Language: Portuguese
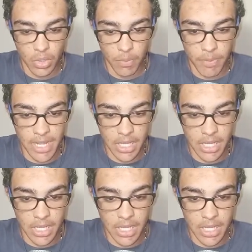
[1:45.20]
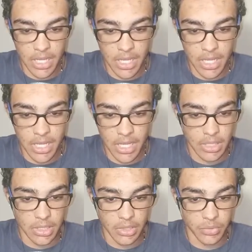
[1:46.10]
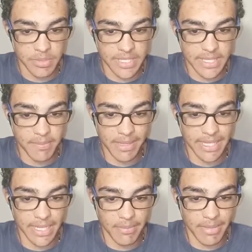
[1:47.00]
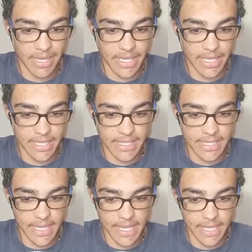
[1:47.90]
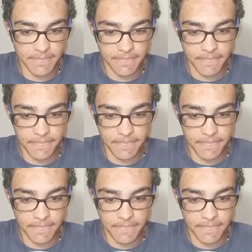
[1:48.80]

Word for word: Opa. Não, não precisa da bateria. Beleza.